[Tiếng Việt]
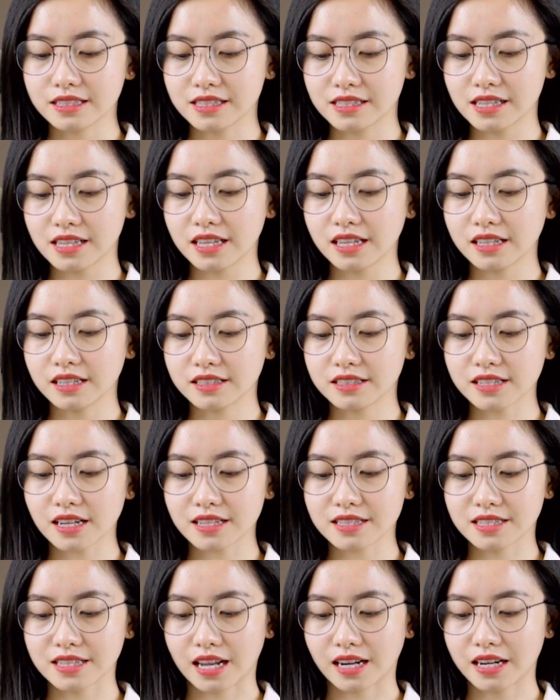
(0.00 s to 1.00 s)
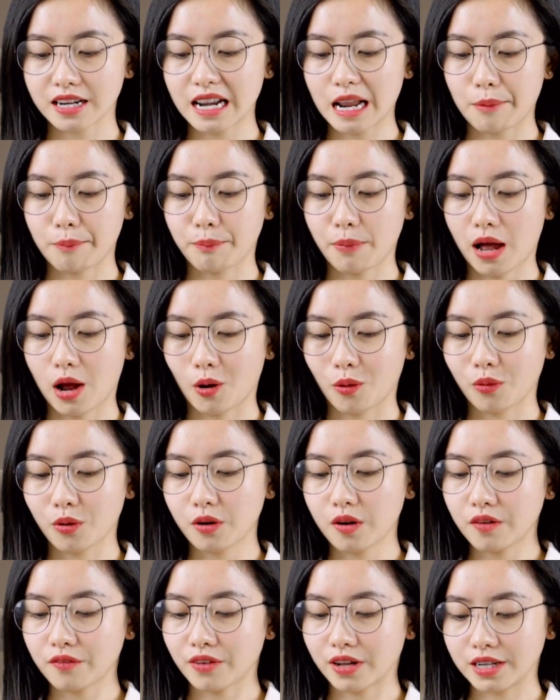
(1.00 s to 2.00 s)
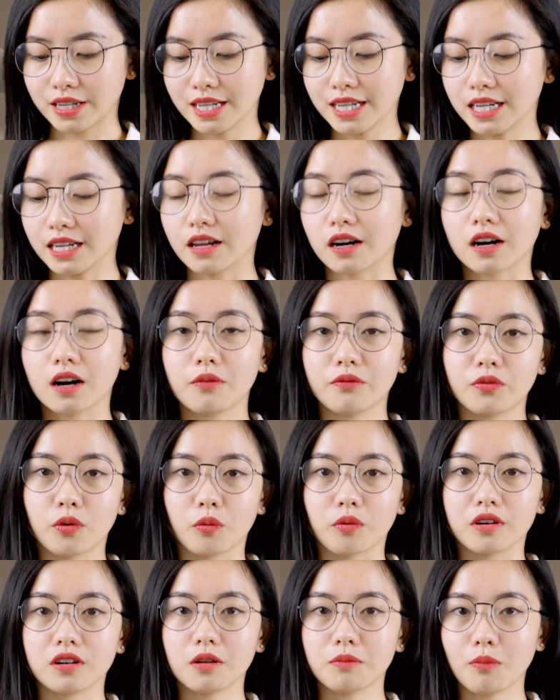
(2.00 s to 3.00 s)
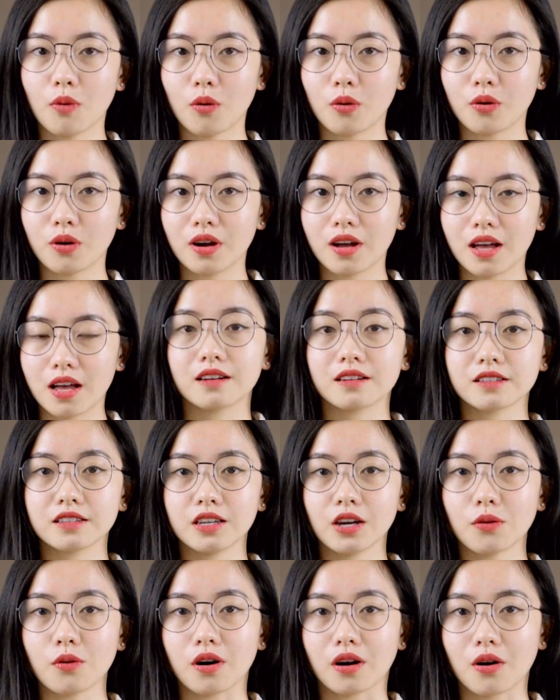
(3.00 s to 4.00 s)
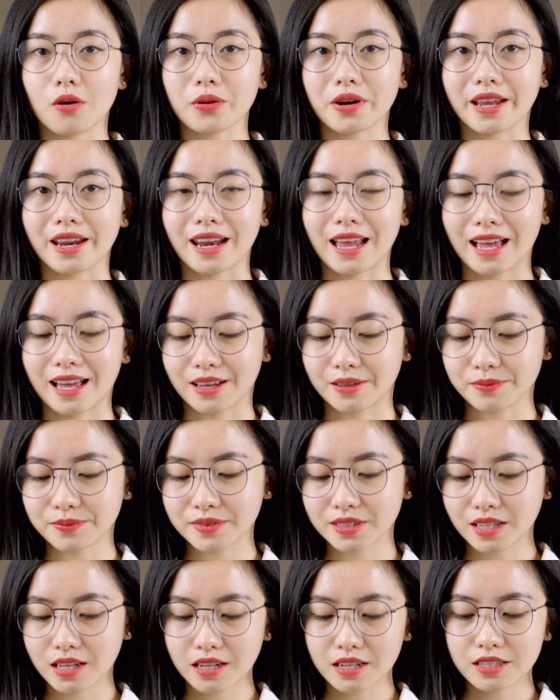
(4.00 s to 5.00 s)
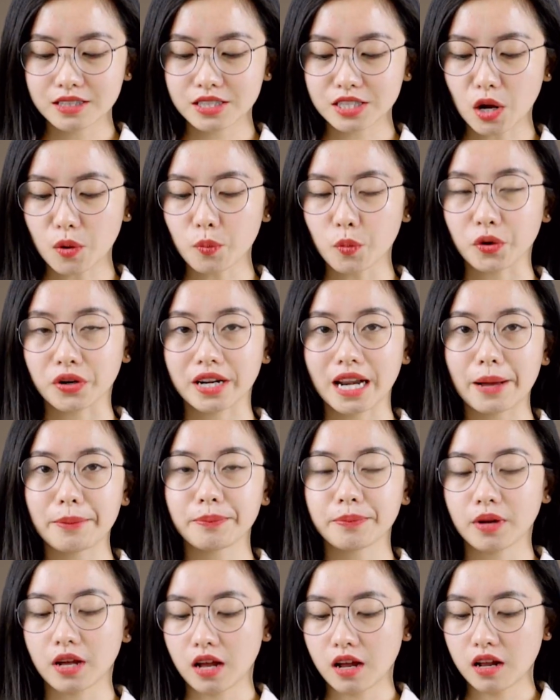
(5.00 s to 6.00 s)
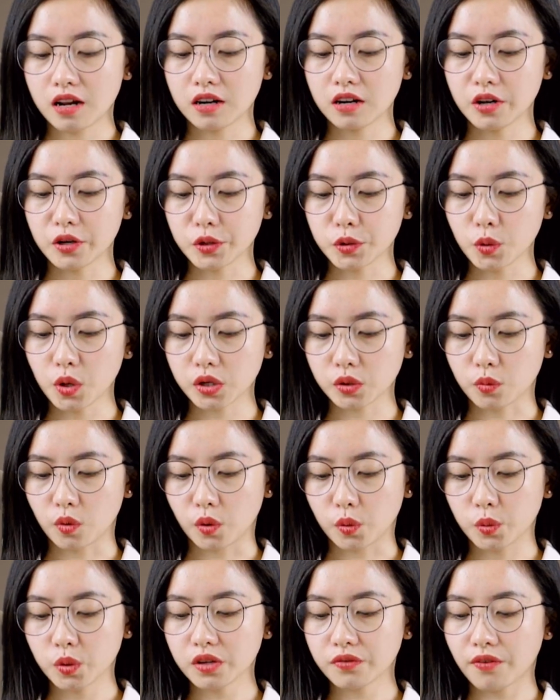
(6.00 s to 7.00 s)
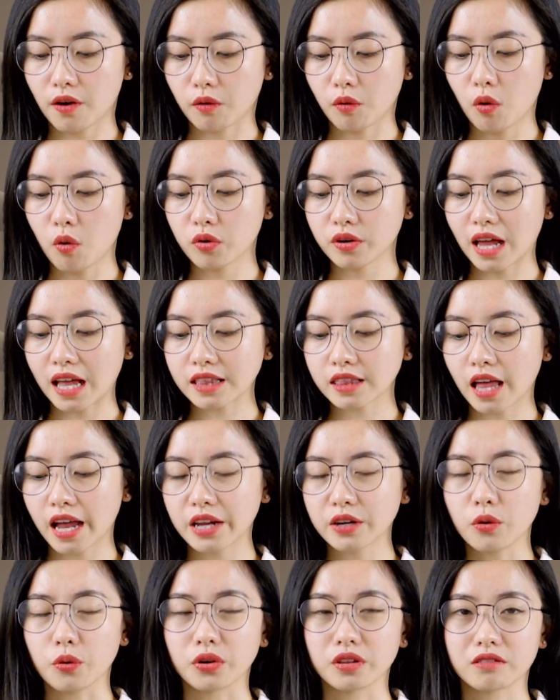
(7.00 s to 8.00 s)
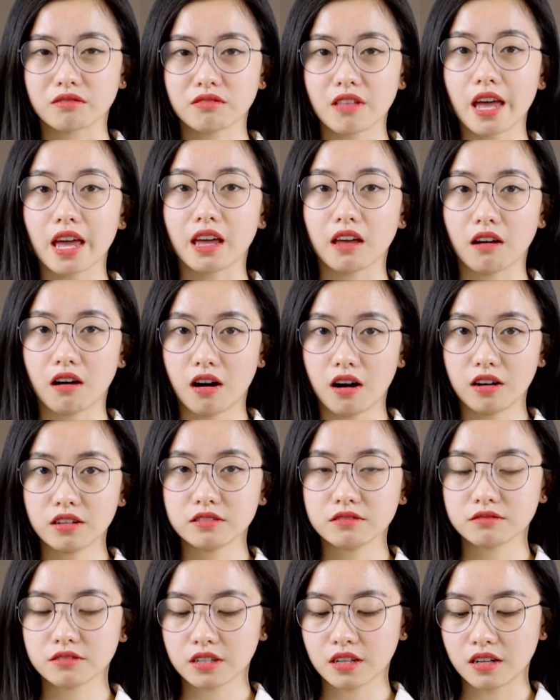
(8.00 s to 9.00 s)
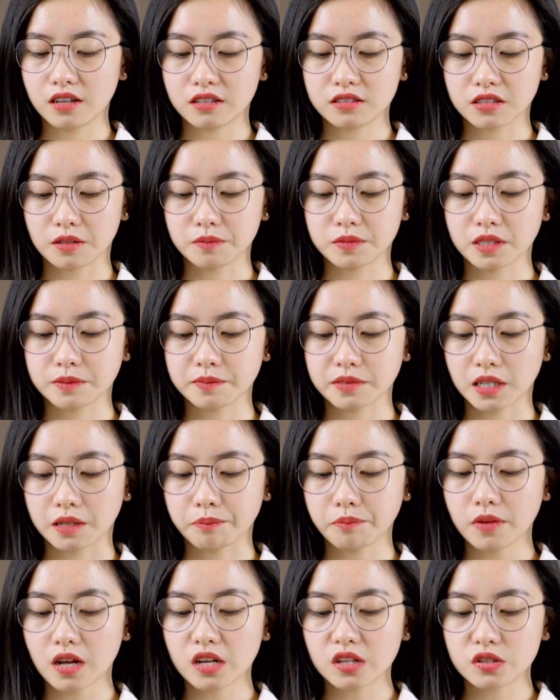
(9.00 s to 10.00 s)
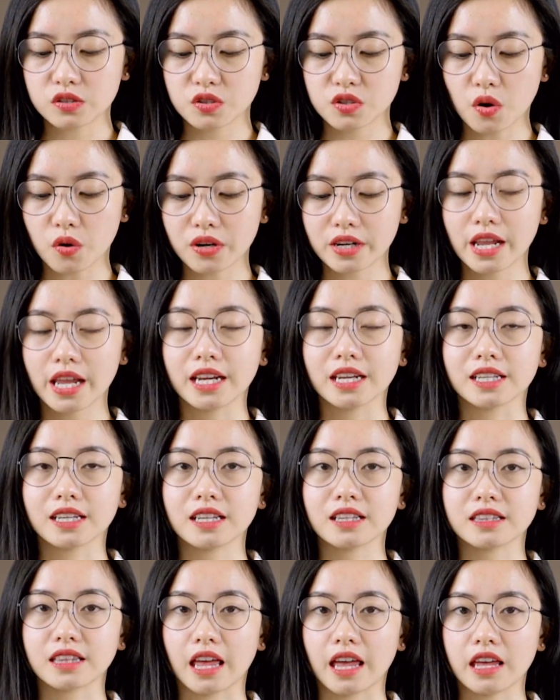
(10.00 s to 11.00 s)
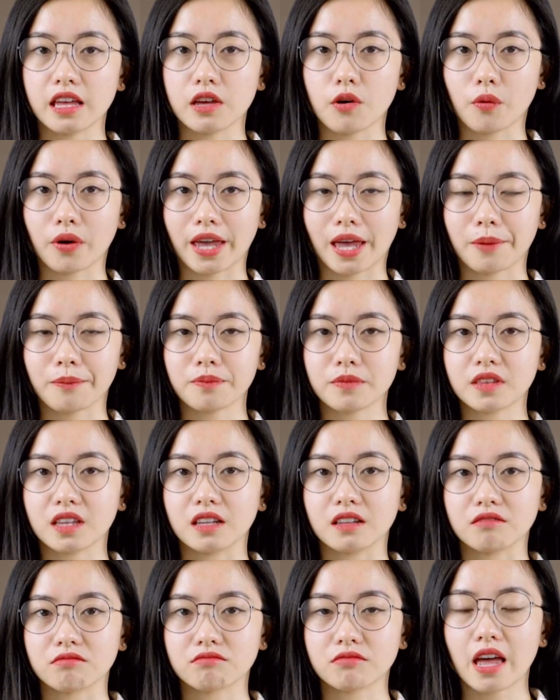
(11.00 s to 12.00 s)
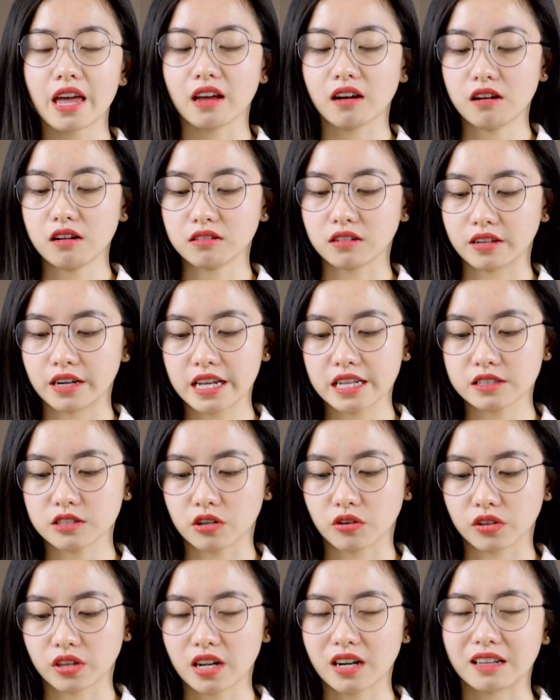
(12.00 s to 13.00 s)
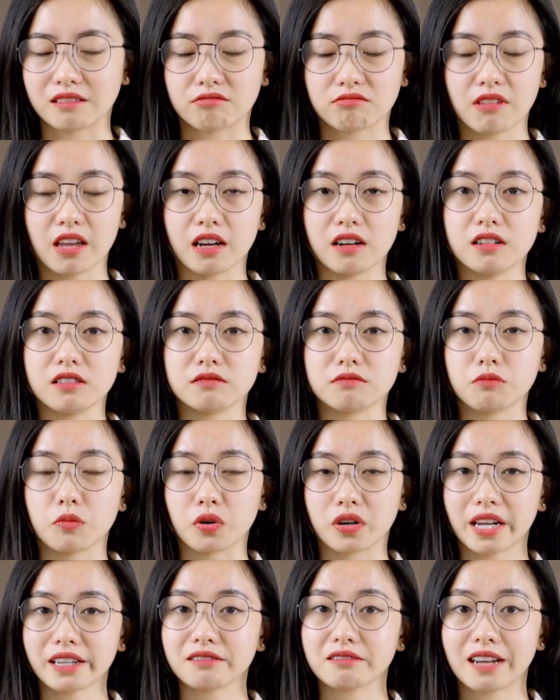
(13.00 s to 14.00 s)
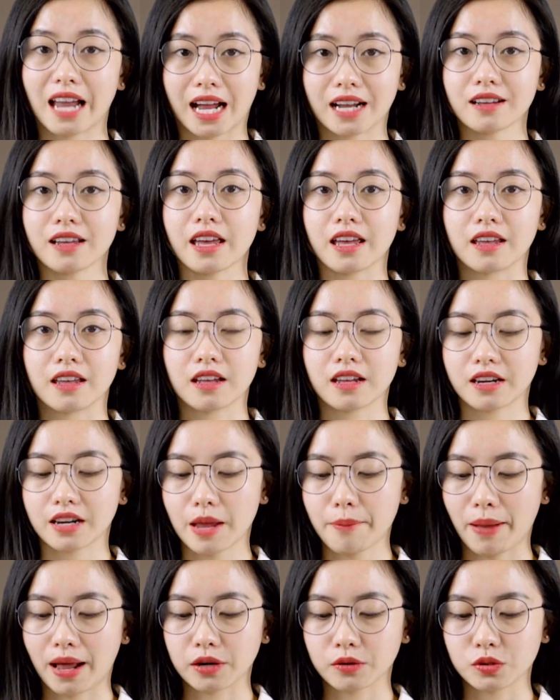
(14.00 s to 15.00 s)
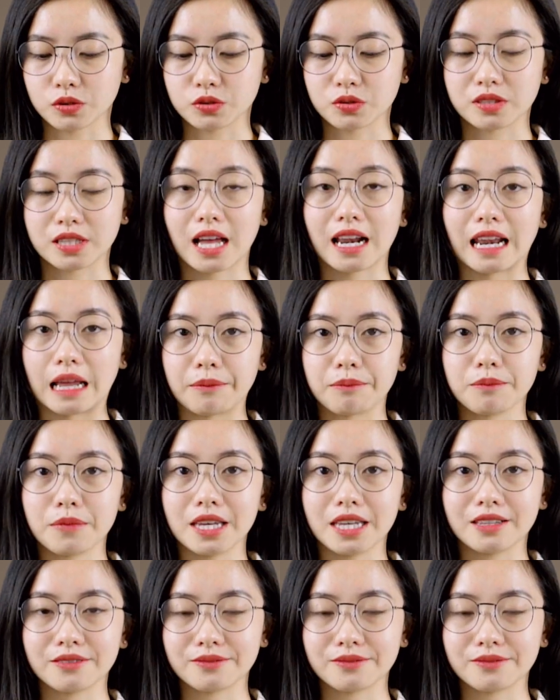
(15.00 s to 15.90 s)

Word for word: C chắc chắn đảm bảo và đi là khâm phục ngưỡng mộ. Nghĩa của câu này là sau một năm, lợi nhuận của quỹ phòng hộ đã thay đổi tệ hơn chấm chấm chấm do nền kinh tế yếu kém thì tệ hơn ở đây chỉ có thể là tệ hơn một cách đáng kể. Đáp án của chúng ta là B.